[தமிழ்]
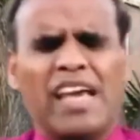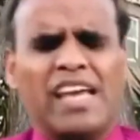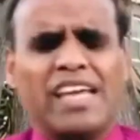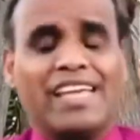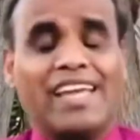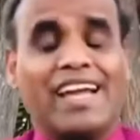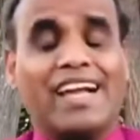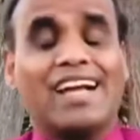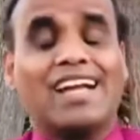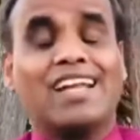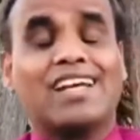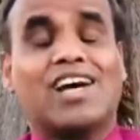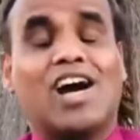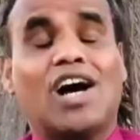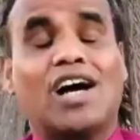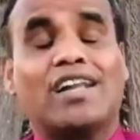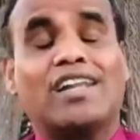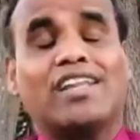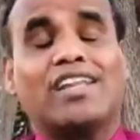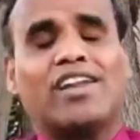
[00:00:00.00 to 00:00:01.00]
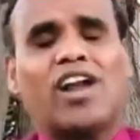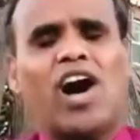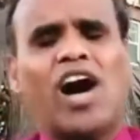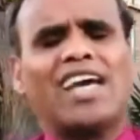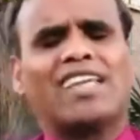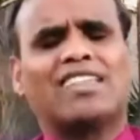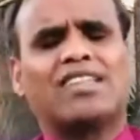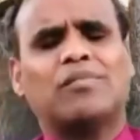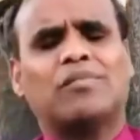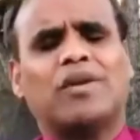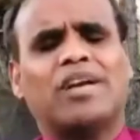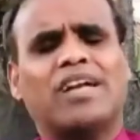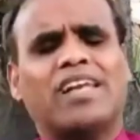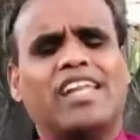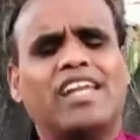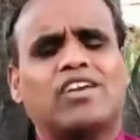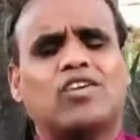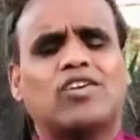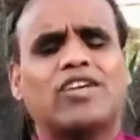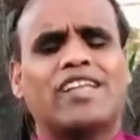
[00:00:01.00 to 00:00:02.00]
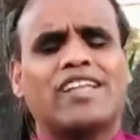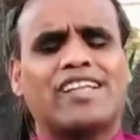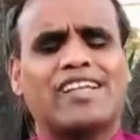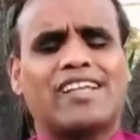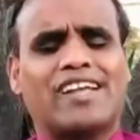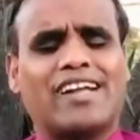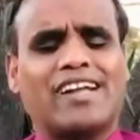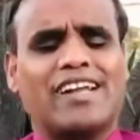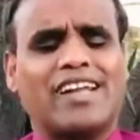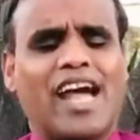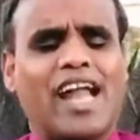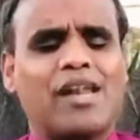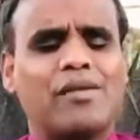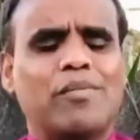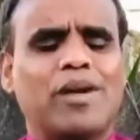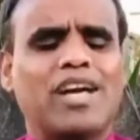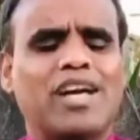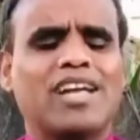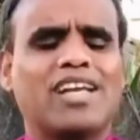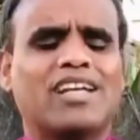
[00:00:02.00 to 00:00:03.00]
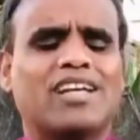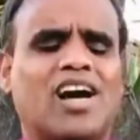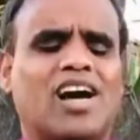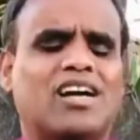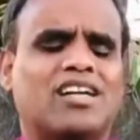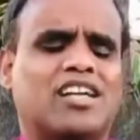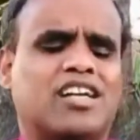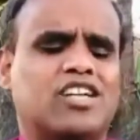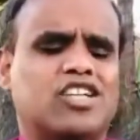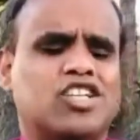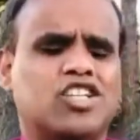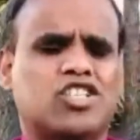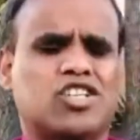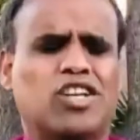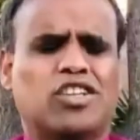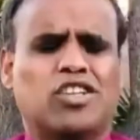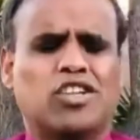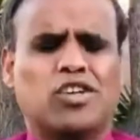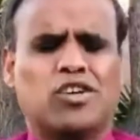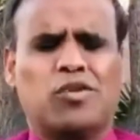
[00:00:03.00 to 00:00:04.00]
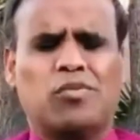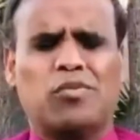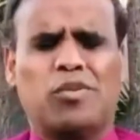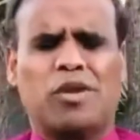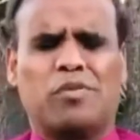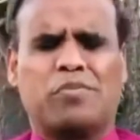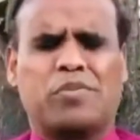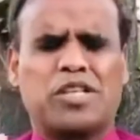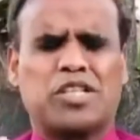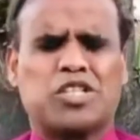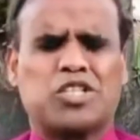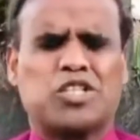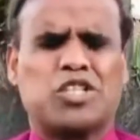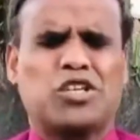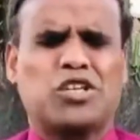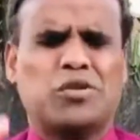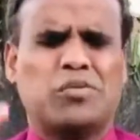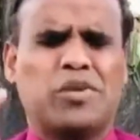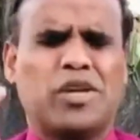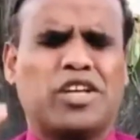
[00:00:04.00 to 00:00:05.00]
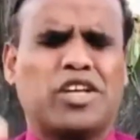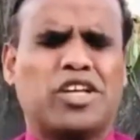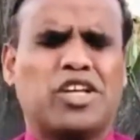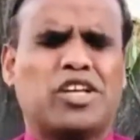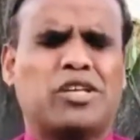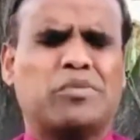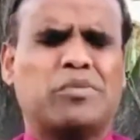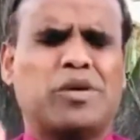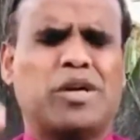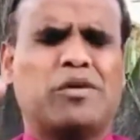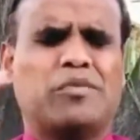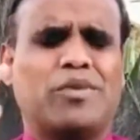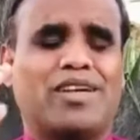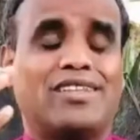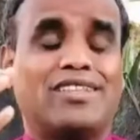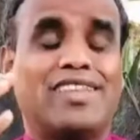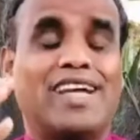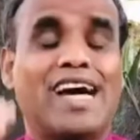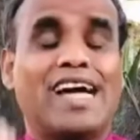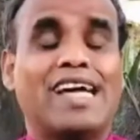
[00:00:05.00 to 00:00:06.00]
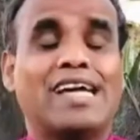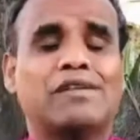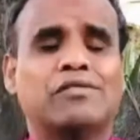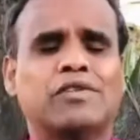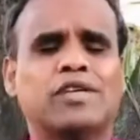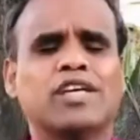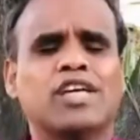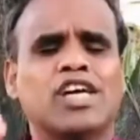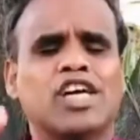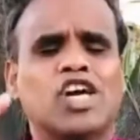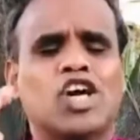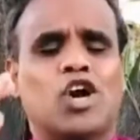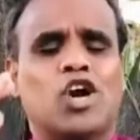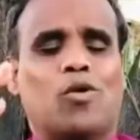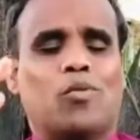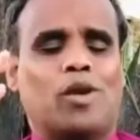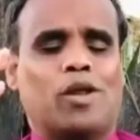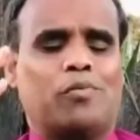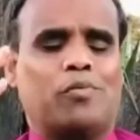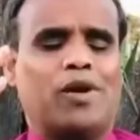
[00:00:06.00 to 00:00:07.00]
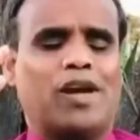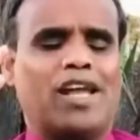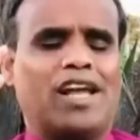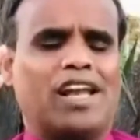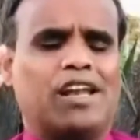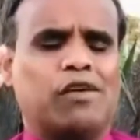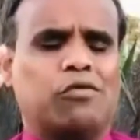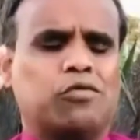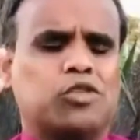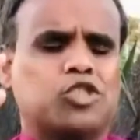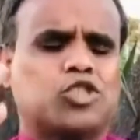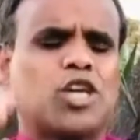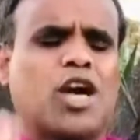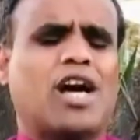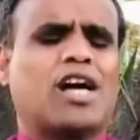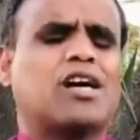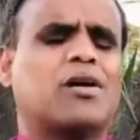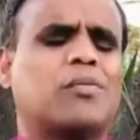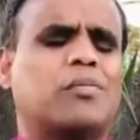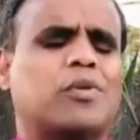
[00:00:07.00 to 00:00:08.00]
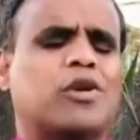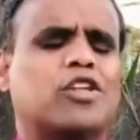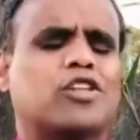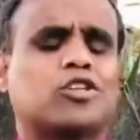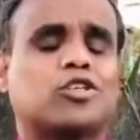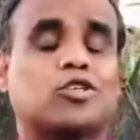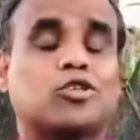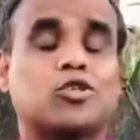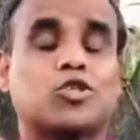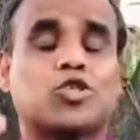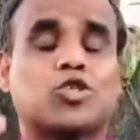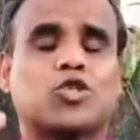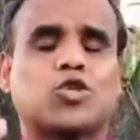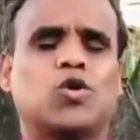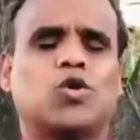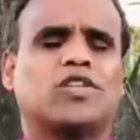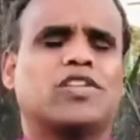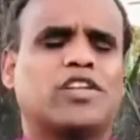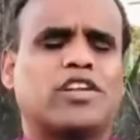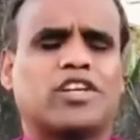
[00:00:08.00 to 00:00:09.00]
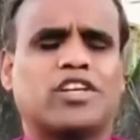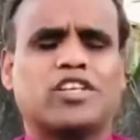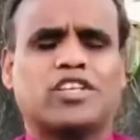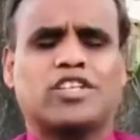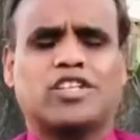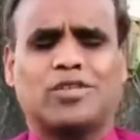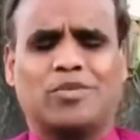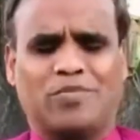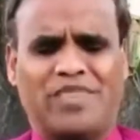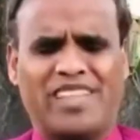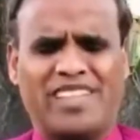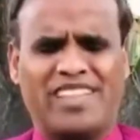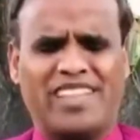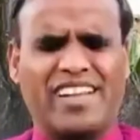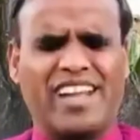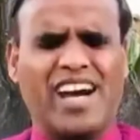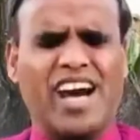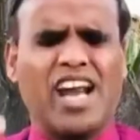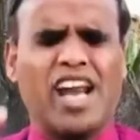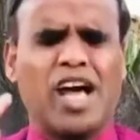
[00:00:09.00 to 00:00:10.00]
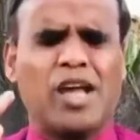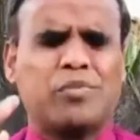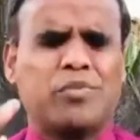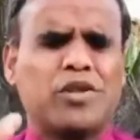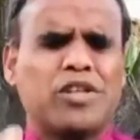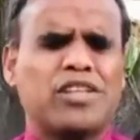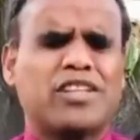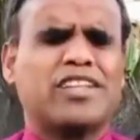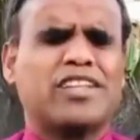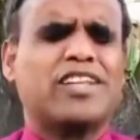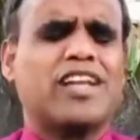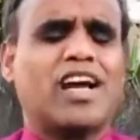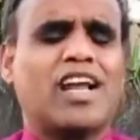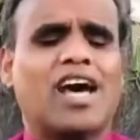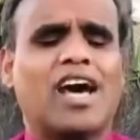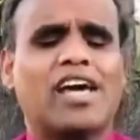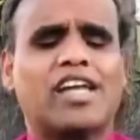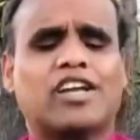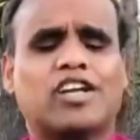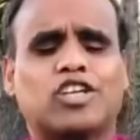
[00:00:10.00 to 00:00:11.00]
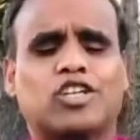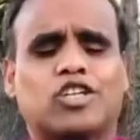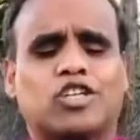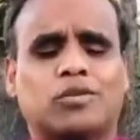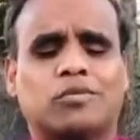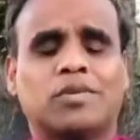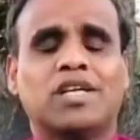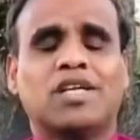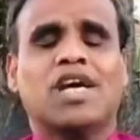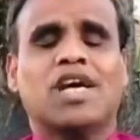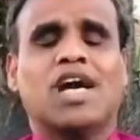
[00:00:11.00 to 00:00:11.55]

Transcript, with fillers: எங்களுக்காக நீர் ஆயத்தம் பண்ணி கொண்டிருக்கிற நன்மைகளுக்காக நன்றி செலுத்துகிறோம் உடைய பிரசனம் உடைய கிருபை உடைய தயவு உடைய பிள்ளைகளை உற்சாகப்படுத்தட்டும் சூழ்ந்திருக்கட்டும் இந்த நாள் அற்புதத்தினாலாக இருக்கட்டும்